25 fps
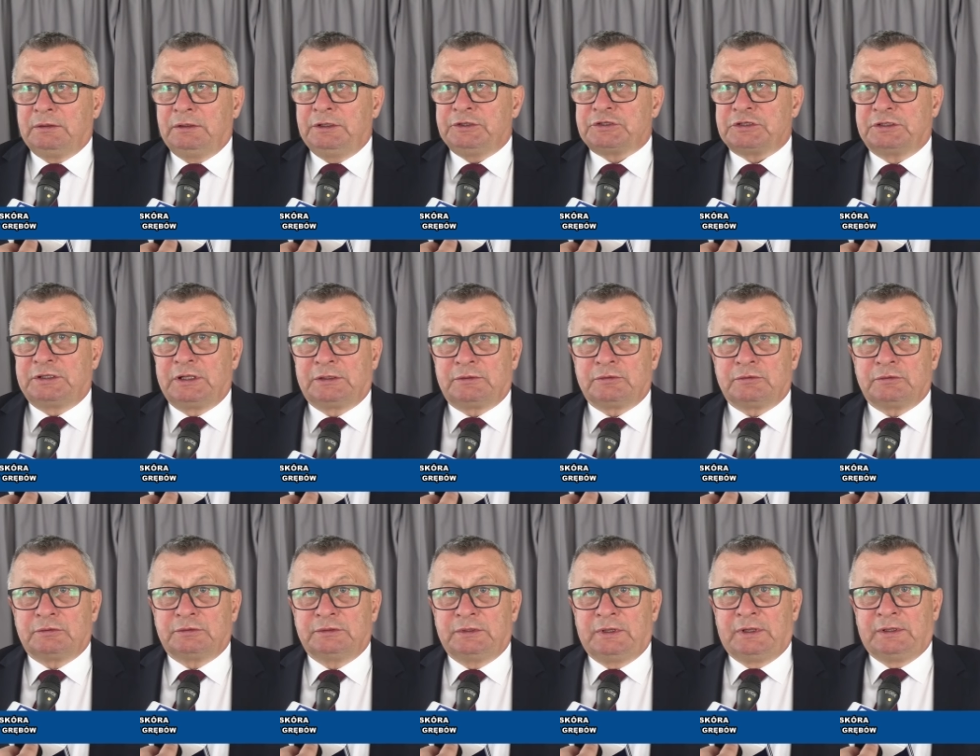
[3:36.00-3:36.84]
Liczę na
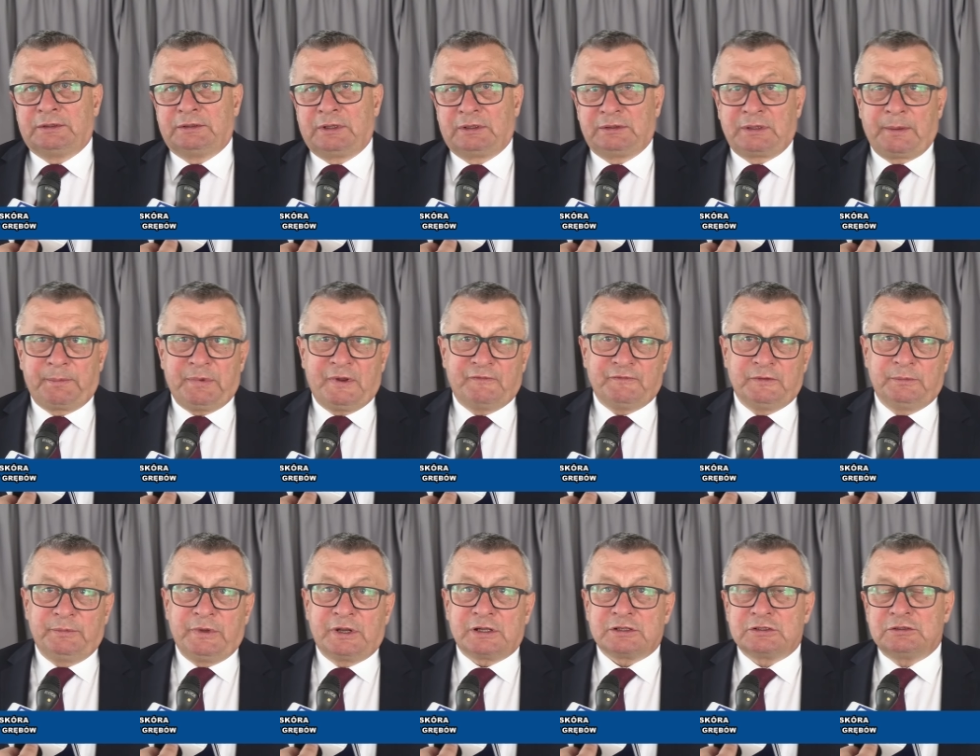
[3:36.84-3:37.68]
to, na
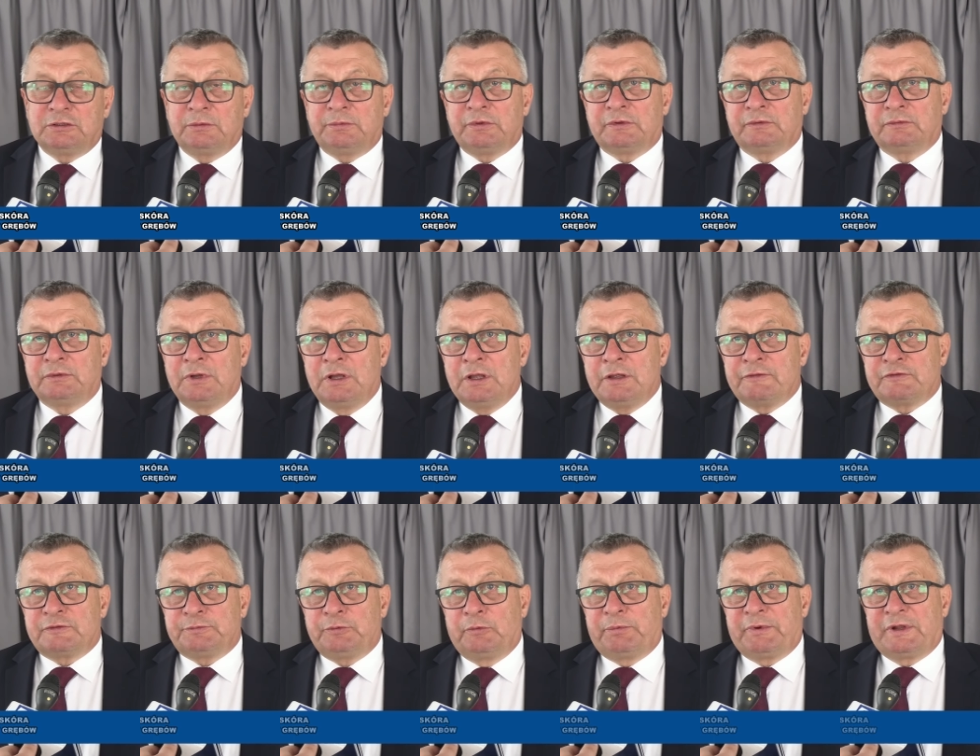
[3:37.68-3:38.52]
naprawdę bardzo dobrą
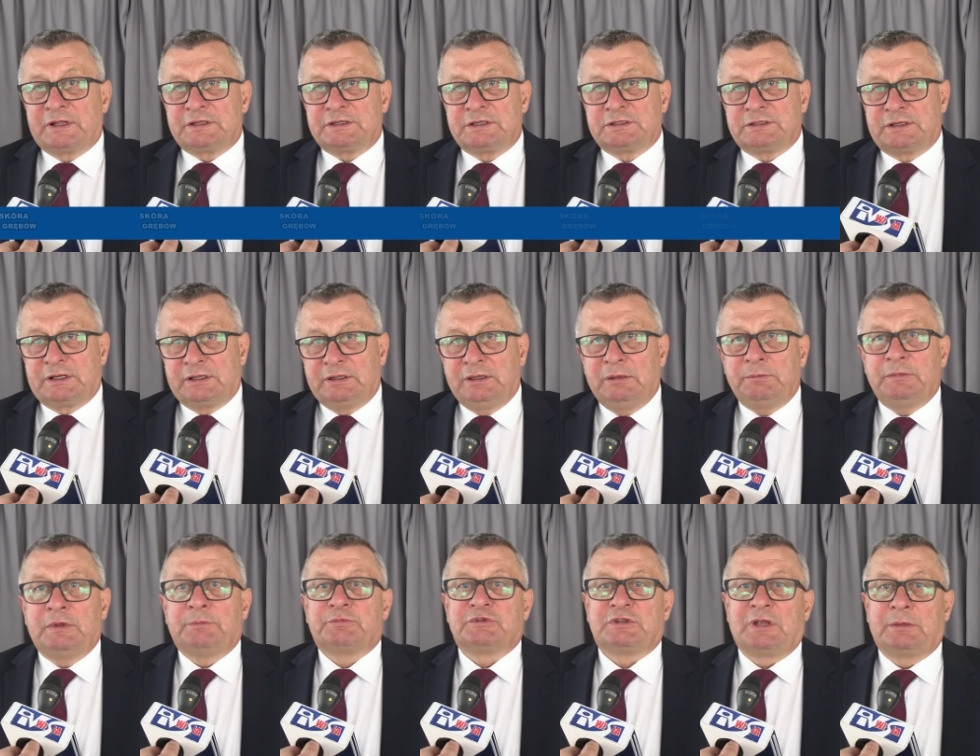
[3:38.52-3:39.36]
współpracę z
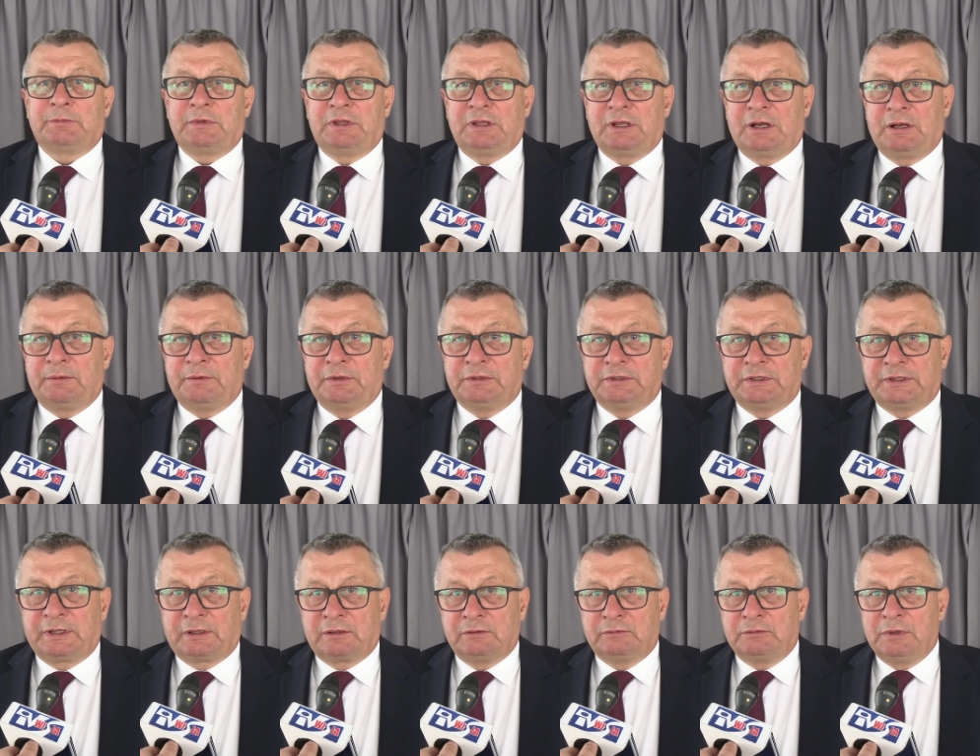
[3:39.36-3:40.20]
radnymi, przynajmniej ja
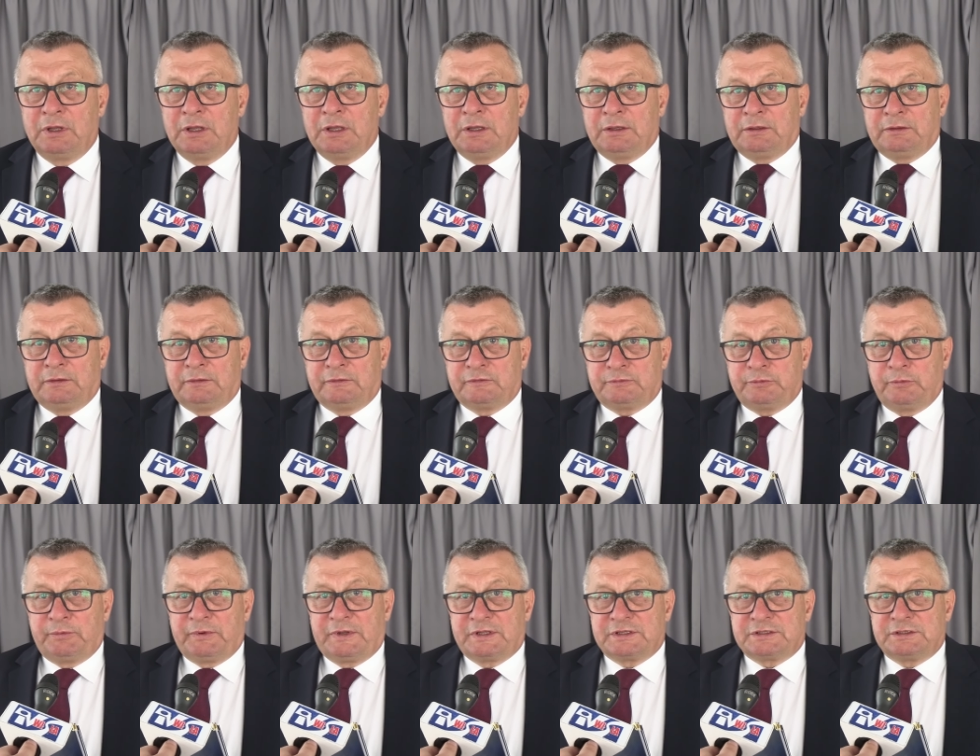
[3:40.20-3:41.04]
będę taką y,
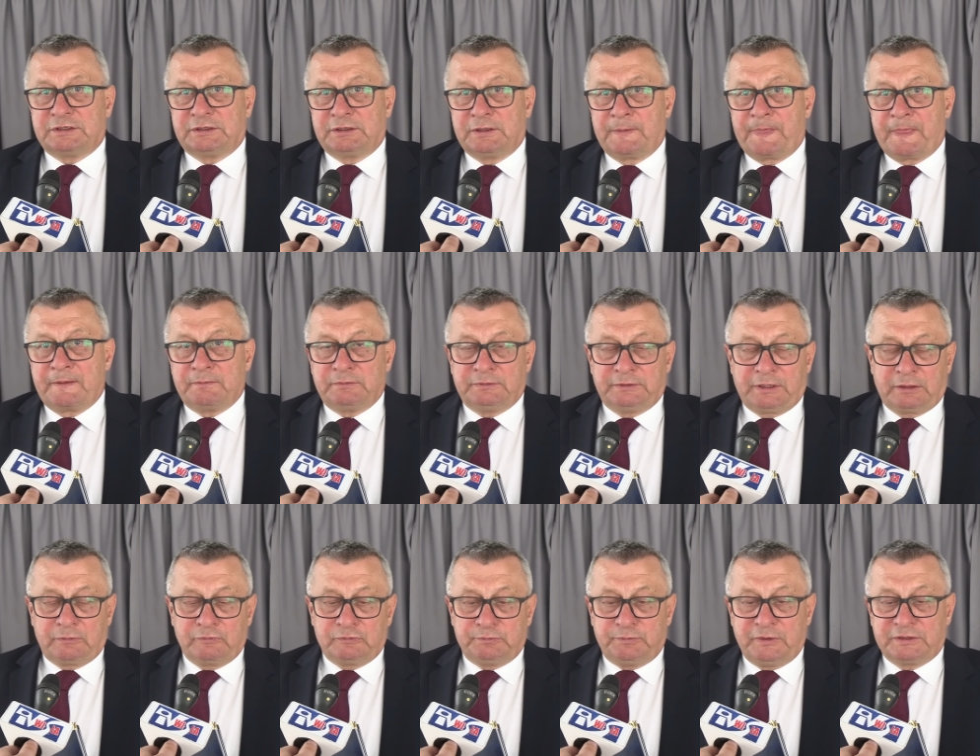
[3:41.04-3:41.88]
współpracę,
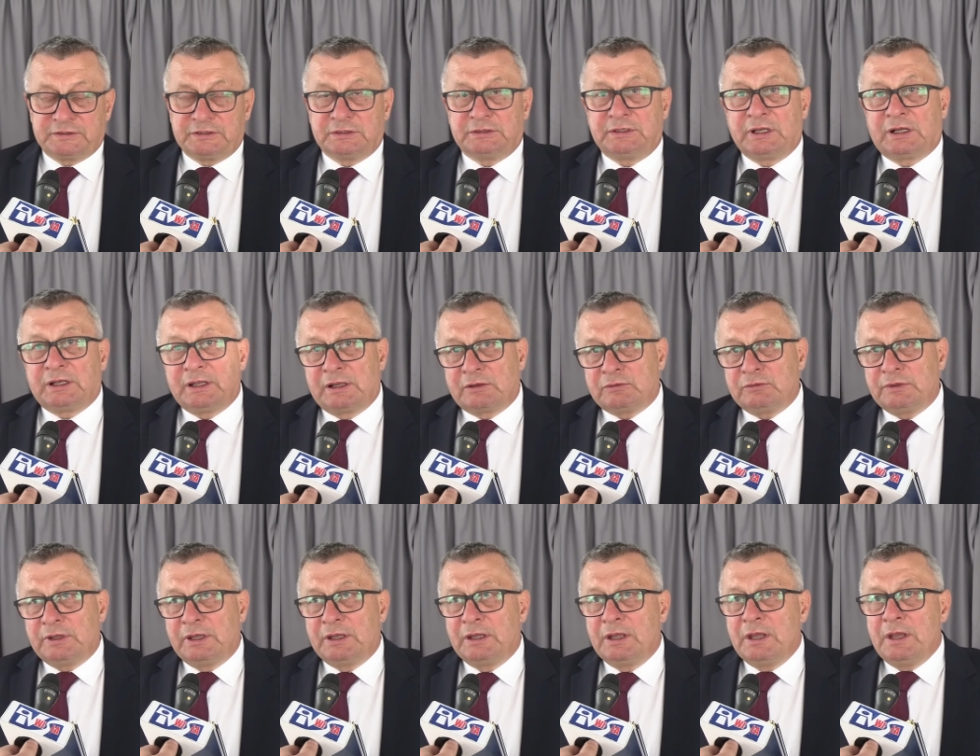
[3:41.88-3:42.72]
taką współpracę
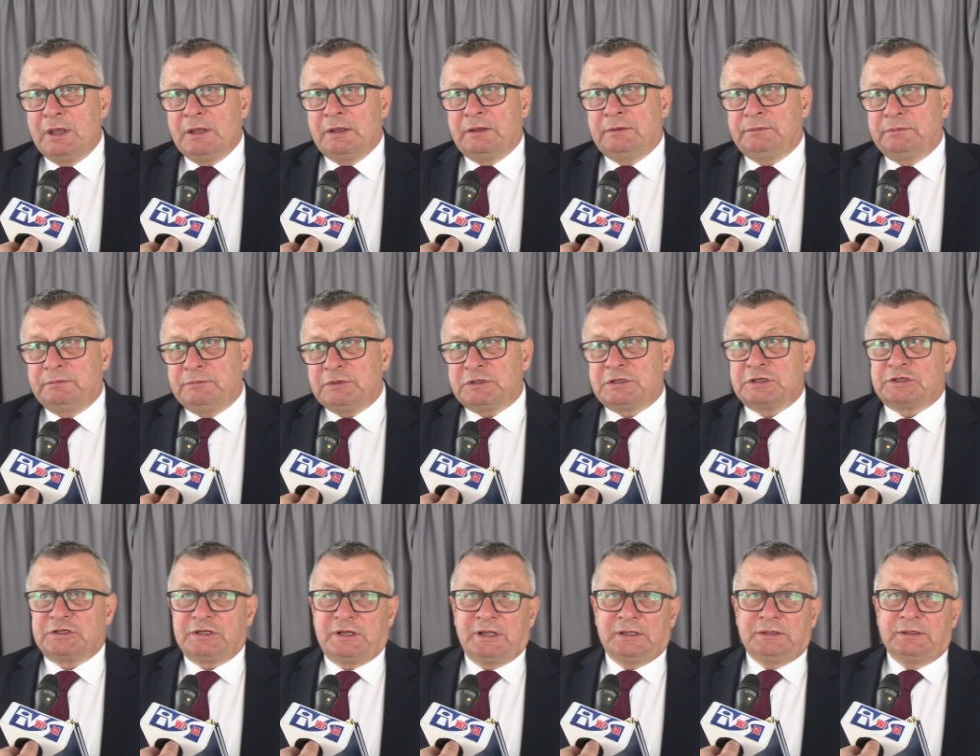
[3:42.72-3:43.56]
deklaruję.
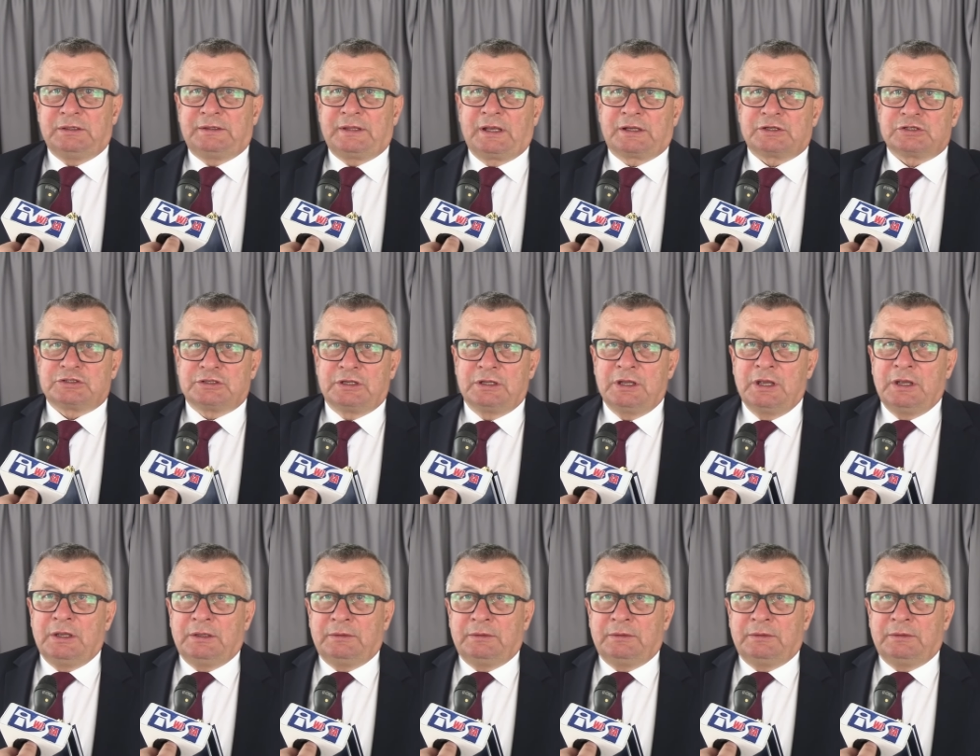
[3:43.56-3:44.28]
Myślę, że radni także.